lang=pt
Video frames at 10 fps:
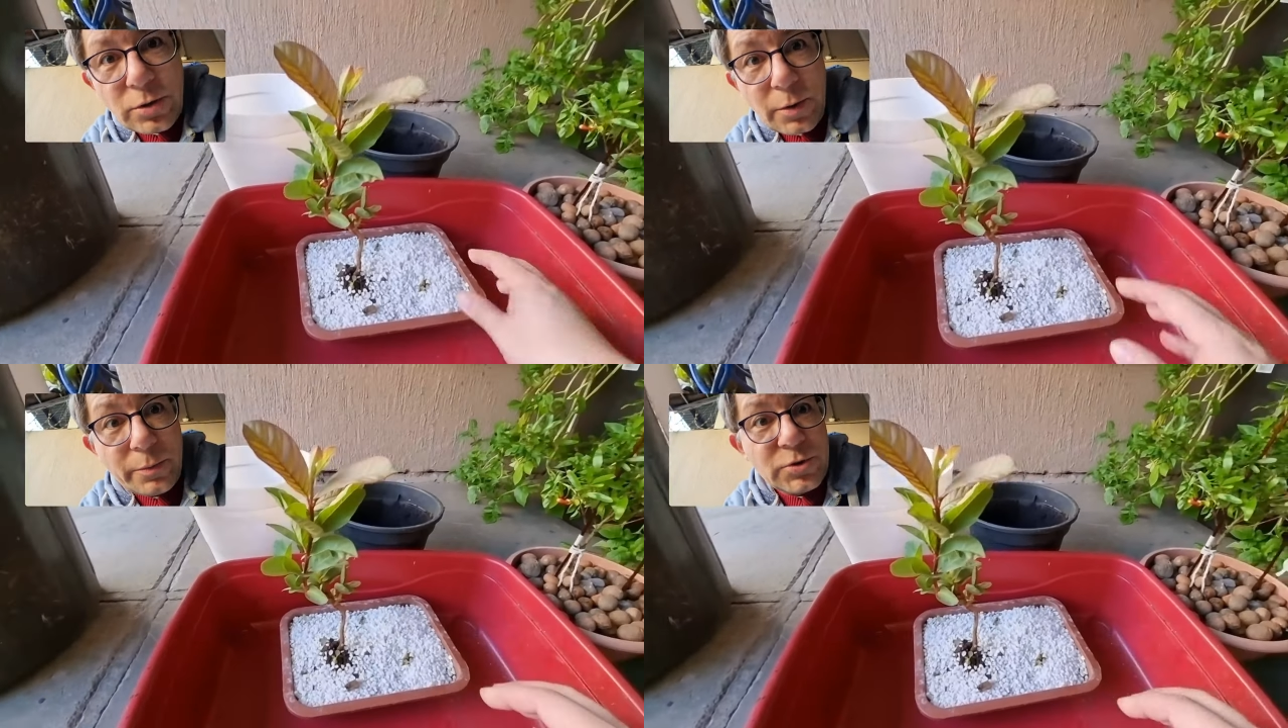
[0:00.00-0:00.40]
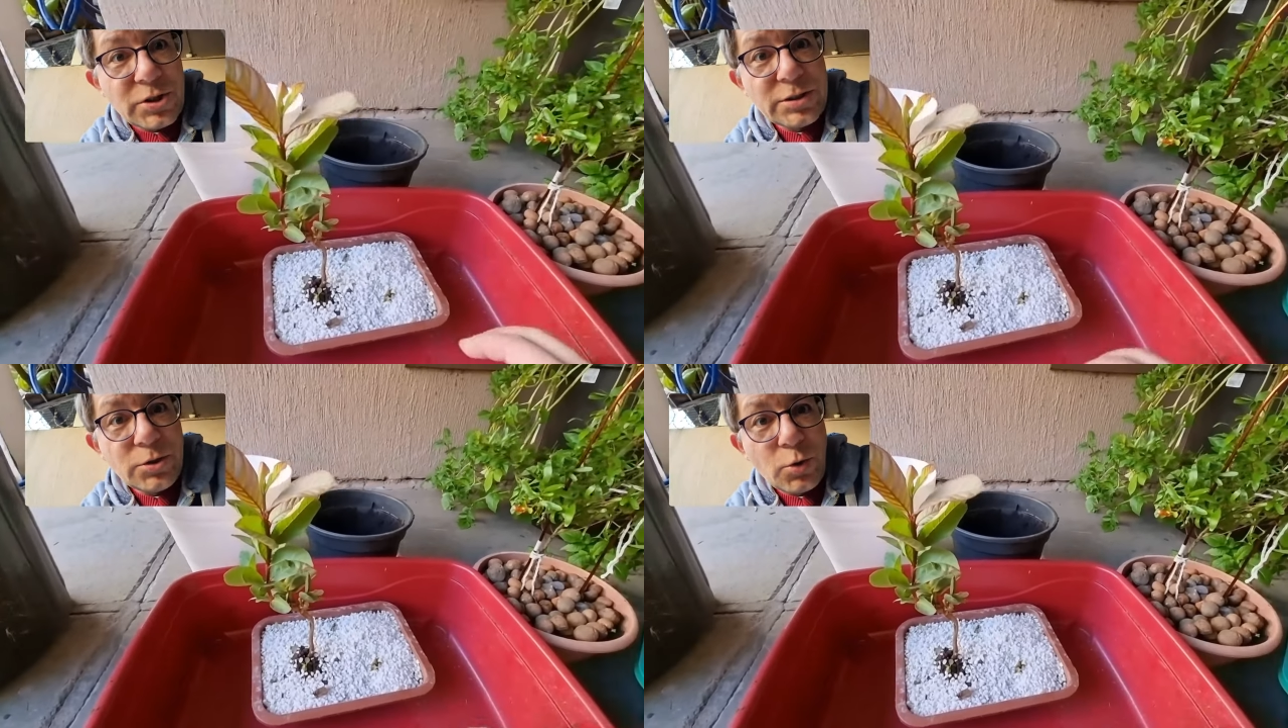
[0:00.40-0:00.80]
Então,
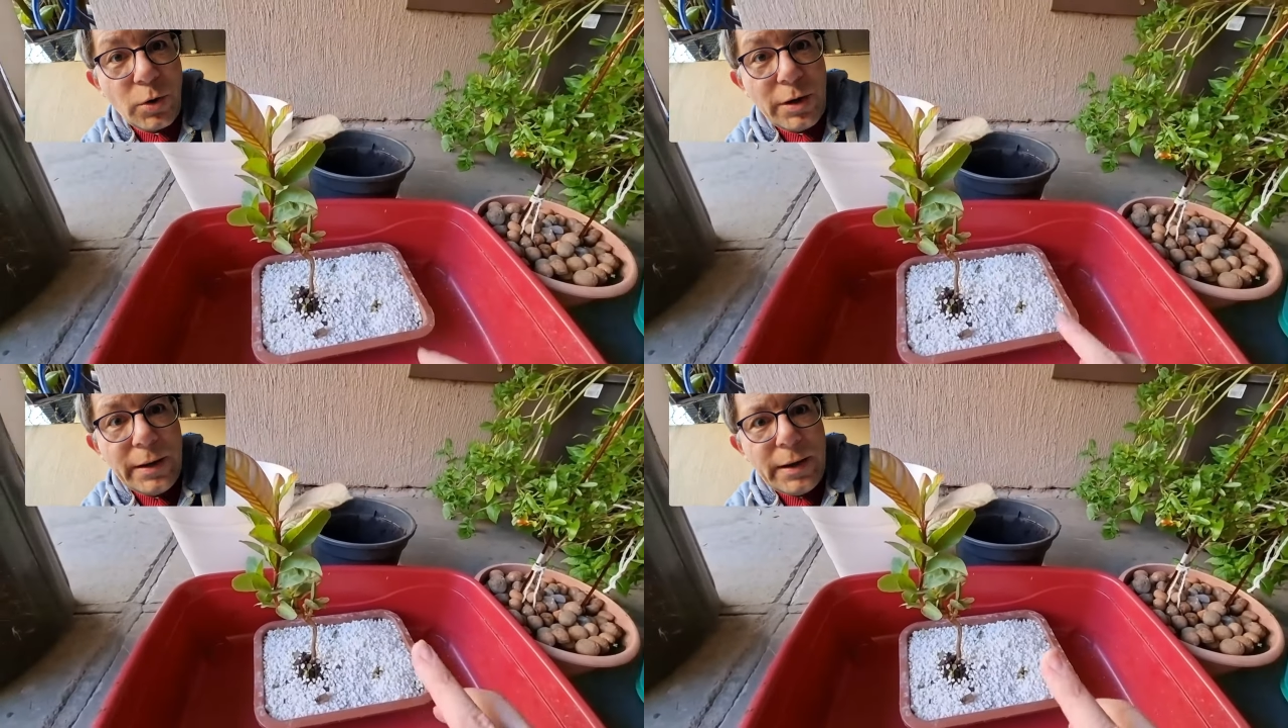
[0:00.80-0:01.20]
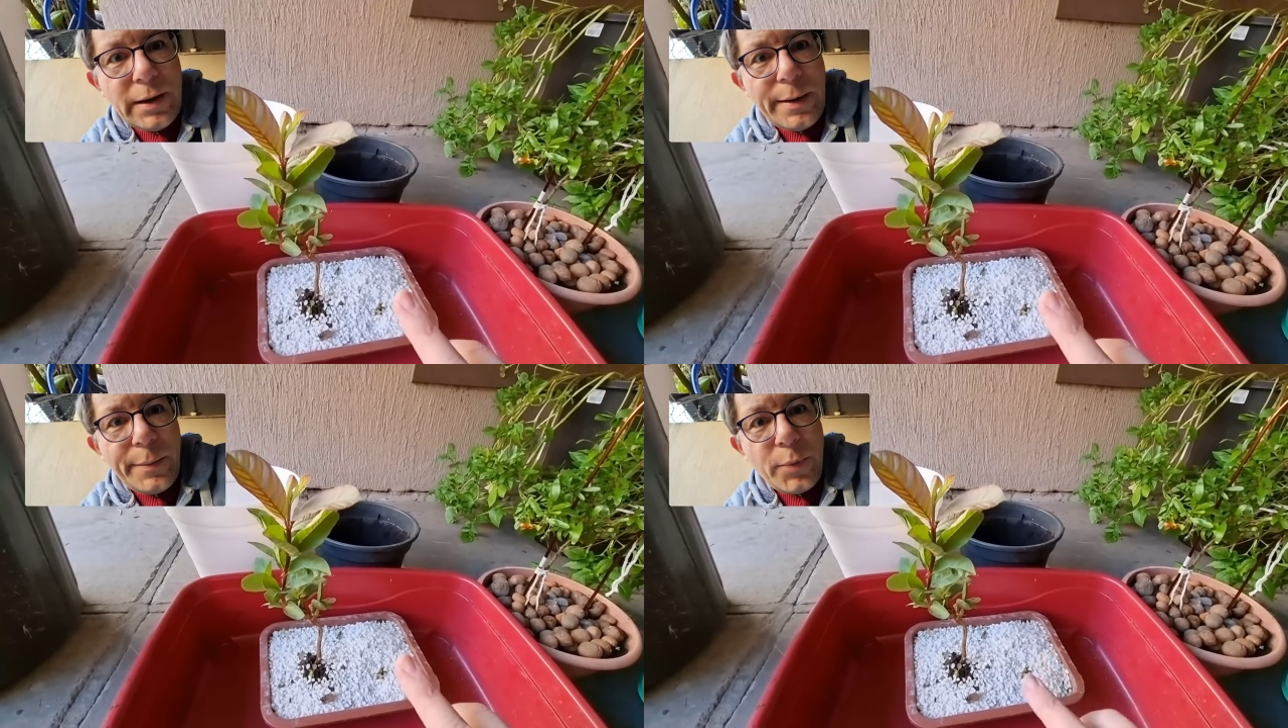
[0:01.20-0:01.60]
dica de escolha,
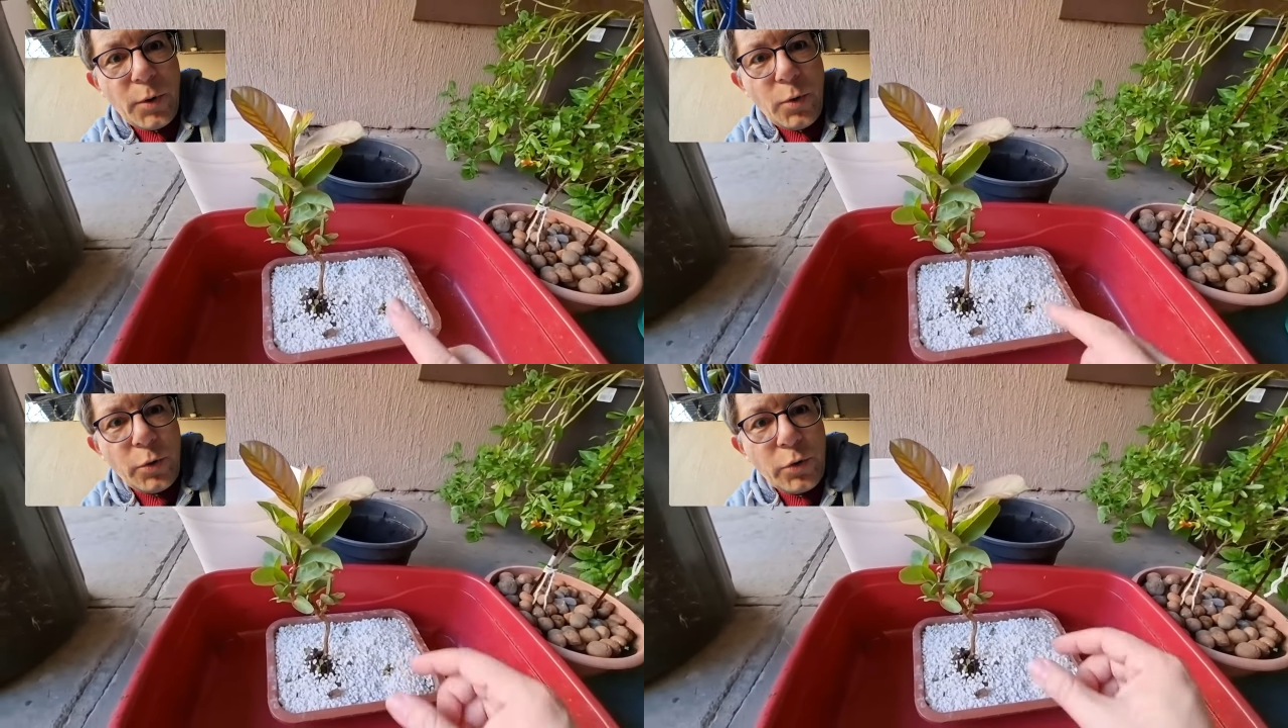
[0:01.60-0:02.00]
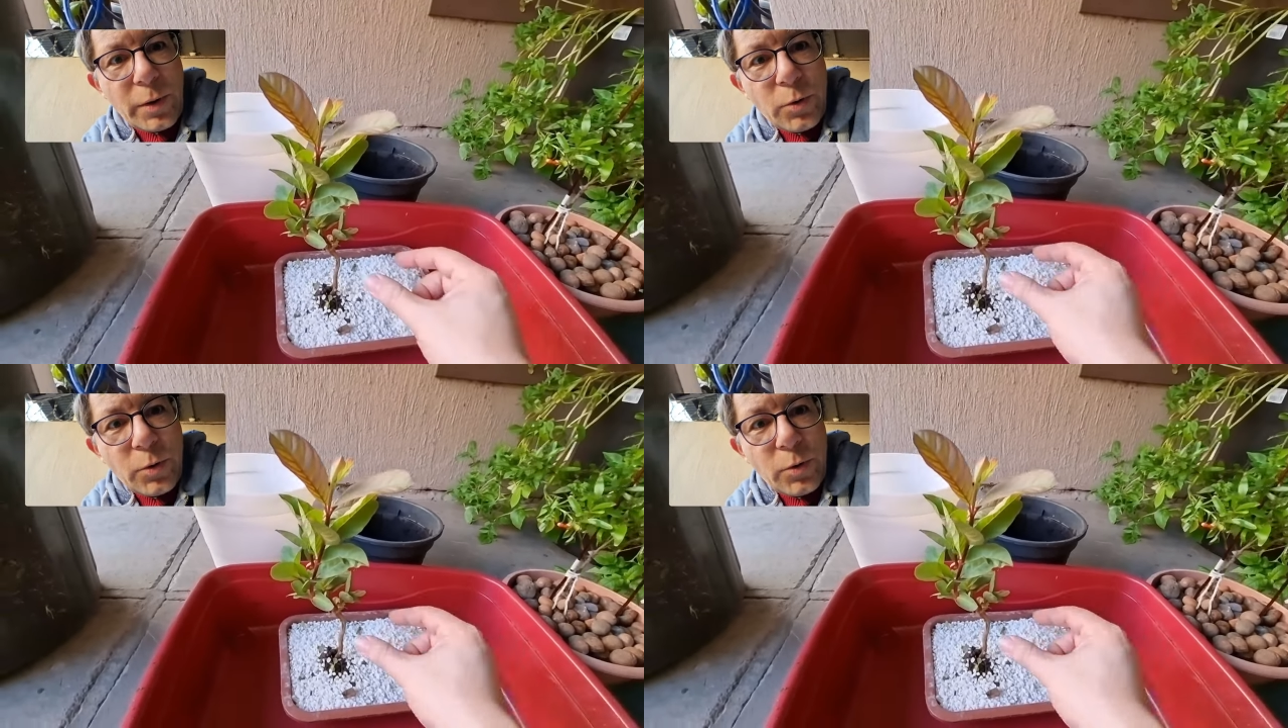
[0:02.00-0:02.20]
procure uma